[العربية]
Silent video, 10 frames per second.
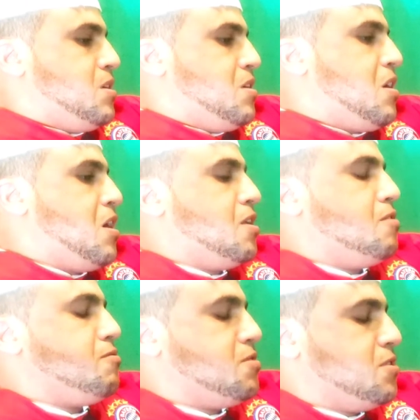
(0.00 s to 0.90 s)
خالي
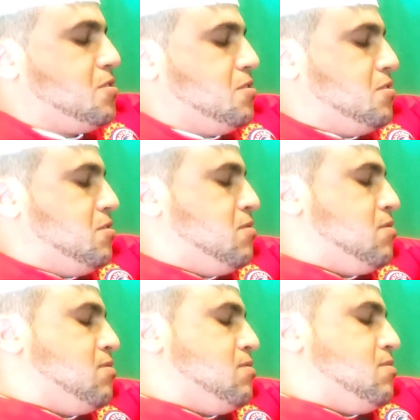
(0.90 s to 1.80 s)
لوزيتش
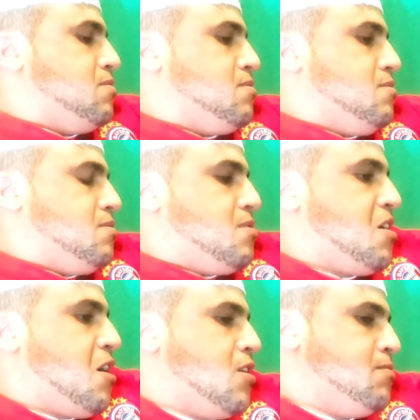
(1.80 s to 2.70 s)

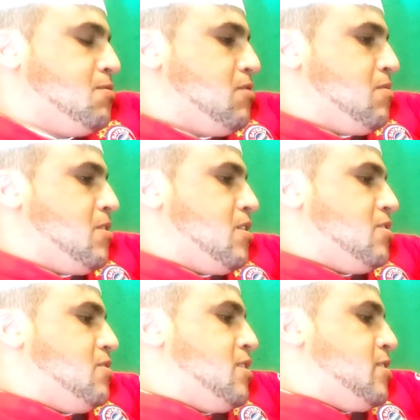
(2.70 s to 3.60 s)
خالم هو
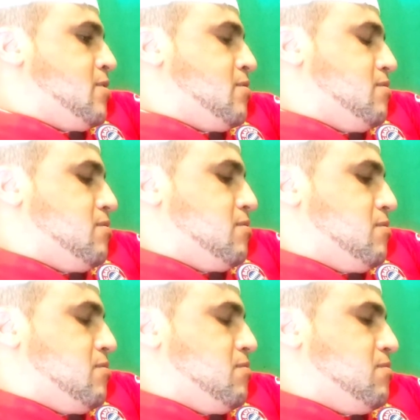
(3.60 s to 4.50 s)
مخاليش هذا
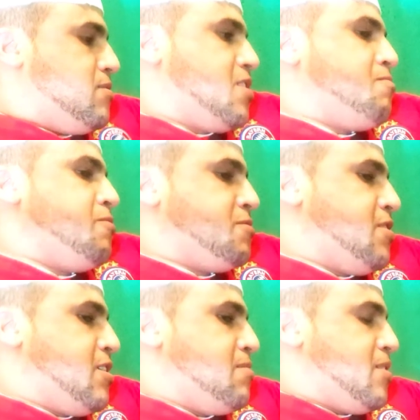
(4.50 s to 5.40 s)
داك
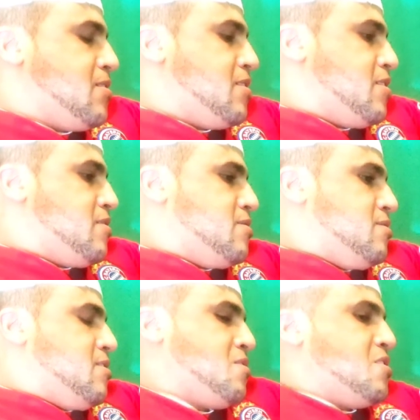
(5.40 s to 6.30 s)
المنتخب عندنا
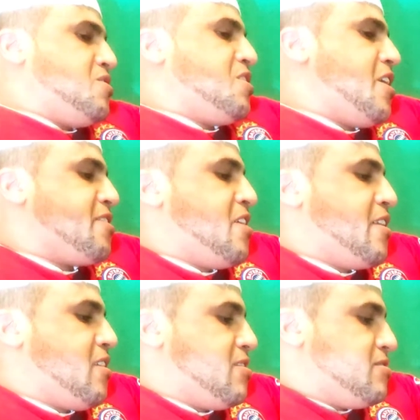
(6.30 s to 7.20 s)
عندنا الشيخات
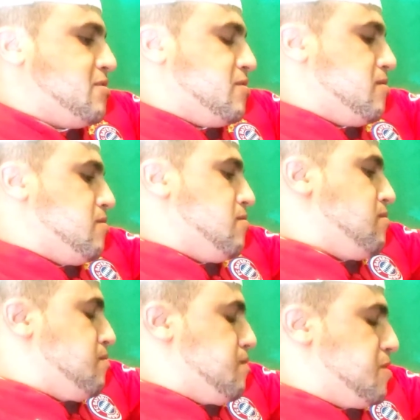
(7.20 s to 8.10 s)
اطلس
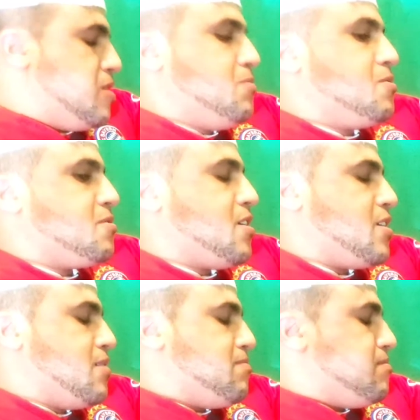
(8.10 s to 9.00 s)
ماشي
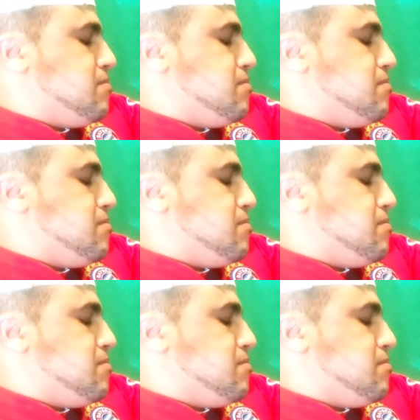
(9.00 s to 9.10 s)
المنتخب